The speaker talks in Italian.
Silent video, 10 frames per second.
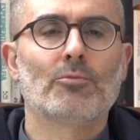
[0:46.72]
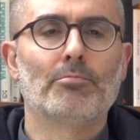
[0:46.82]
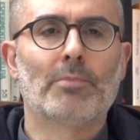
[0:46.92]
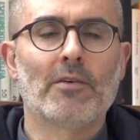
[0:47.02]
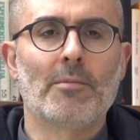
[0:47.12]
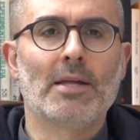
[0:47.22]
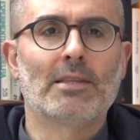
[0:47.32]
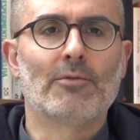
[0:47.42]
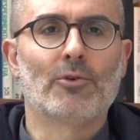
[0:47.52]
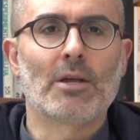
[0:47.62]

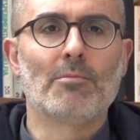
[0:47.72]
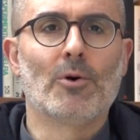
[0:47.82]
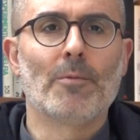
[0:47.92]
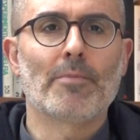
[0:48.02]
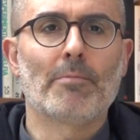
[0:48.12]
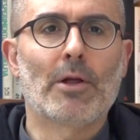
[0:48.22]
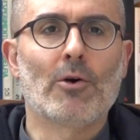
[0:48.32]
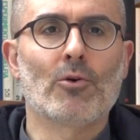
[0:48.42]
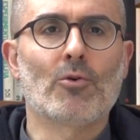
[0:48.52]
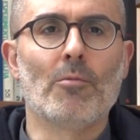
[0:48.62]
Brevemente vorremmo
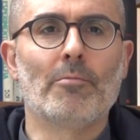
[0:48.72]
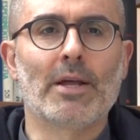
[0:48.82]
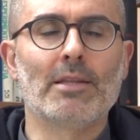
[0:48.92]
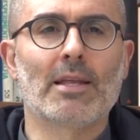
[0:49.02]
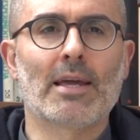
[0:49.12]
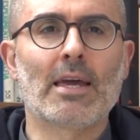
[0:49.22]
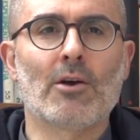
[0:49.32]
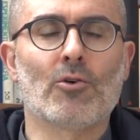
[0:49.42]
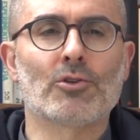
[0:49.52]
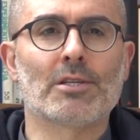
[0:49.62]
però comprendere
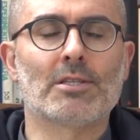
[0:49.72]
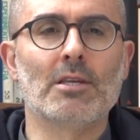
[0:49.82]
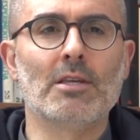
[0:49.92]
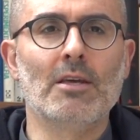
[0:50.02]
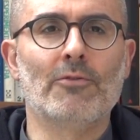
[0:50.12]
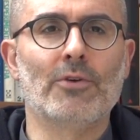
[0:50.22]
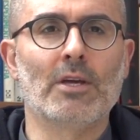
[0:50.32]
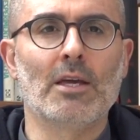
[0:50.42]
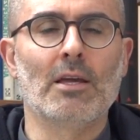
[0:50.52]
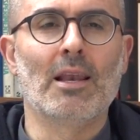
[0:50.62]
che cosa
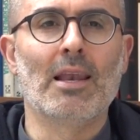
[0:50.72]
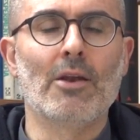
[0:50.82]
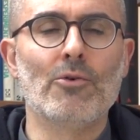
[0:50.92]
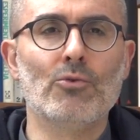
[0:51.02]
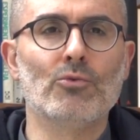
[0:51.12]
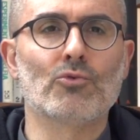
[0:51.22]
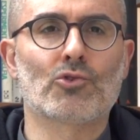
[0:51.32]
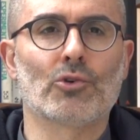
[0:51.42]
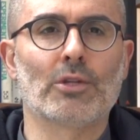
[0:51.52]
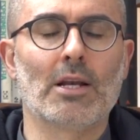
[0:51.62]
significhi
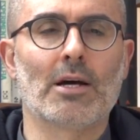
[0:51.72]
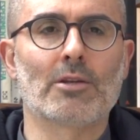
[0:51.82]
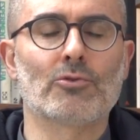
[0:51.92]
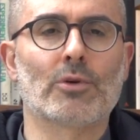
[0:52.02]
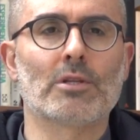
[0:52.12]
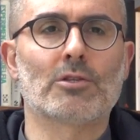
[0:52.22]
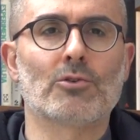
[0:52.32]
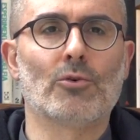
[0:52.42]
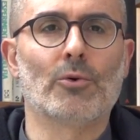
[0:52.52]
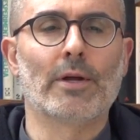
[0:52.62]
l'annuncio della
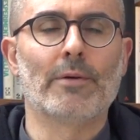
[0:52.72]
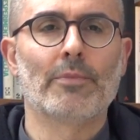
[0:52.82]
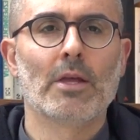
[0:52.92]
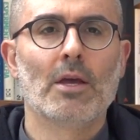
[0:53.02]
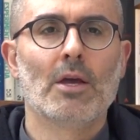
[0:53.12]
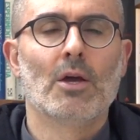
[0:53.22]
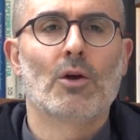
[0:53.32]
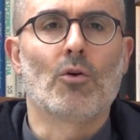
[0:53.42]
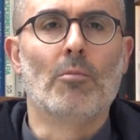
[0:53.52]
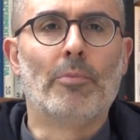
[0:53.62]
risurrezione.
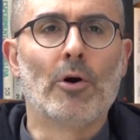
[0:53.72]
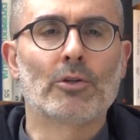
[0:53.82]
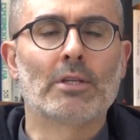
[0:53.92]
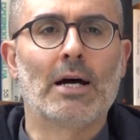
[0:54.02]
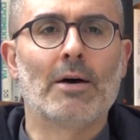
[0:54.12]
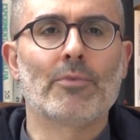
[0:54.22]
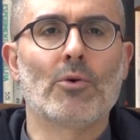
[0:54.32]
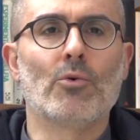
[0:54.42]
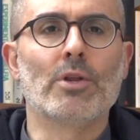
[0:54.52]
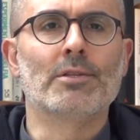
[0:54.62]
Comporta
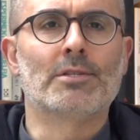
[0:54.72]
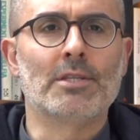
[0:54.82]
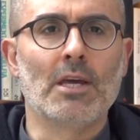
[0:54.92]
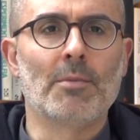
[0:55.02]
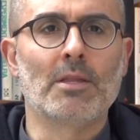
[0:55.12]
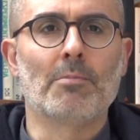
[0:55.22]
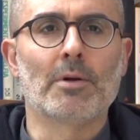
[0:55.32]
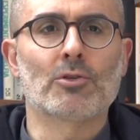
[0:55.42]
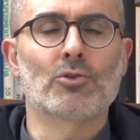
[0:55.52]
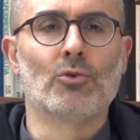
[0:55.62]
un insieme di
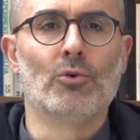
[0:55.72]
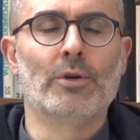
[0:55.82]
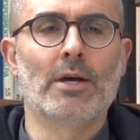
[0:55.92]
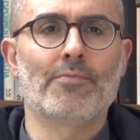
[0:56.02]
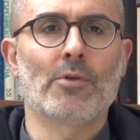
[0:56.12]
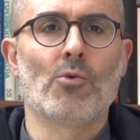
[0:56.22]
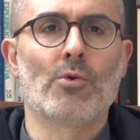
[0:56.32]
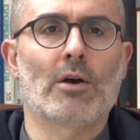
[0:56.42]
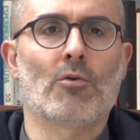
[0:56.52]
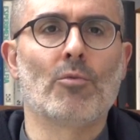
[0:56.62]
persone,
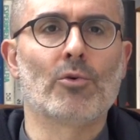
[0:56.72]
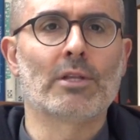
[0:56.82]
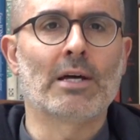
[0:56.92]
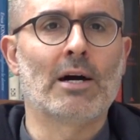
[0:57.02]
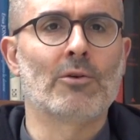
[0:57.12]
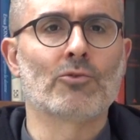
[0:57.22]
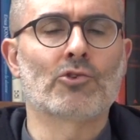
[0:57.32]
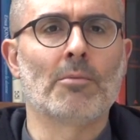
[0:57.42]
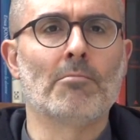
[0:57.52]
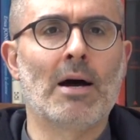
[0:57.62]
una comunità, non
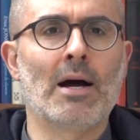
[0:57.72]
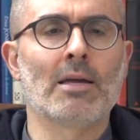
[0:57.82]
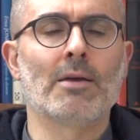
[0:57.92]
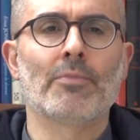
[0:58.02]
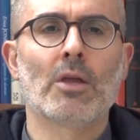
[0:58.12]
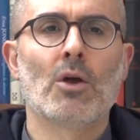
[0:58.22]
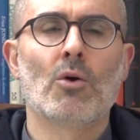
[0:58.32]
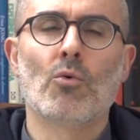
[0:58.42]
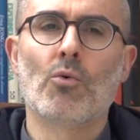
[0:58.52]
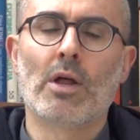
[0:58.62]
c'è mai
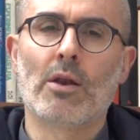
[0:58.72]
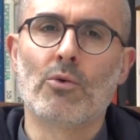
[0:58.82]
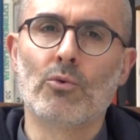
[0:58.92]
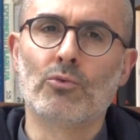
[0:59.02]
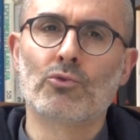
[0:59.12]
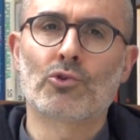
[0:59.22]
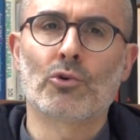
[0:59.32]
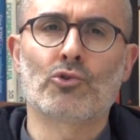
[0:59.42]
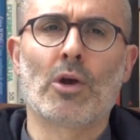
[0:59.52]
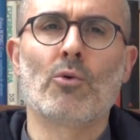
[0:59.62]
un
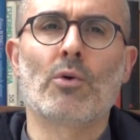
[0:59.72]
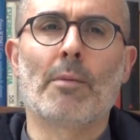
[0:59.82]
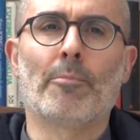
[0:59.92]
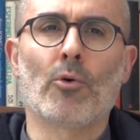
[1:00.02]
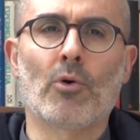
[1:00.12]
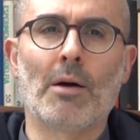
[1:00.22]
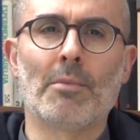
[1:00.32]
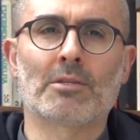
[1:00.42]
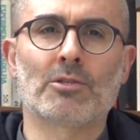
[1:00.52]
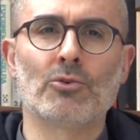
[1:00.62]
annuncio, cioè una
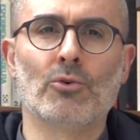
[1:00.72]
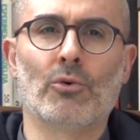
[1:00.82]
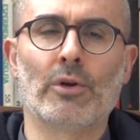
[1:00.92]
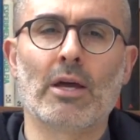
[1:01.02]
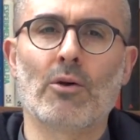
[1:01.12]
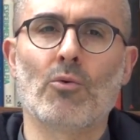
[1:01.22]
proclamazione,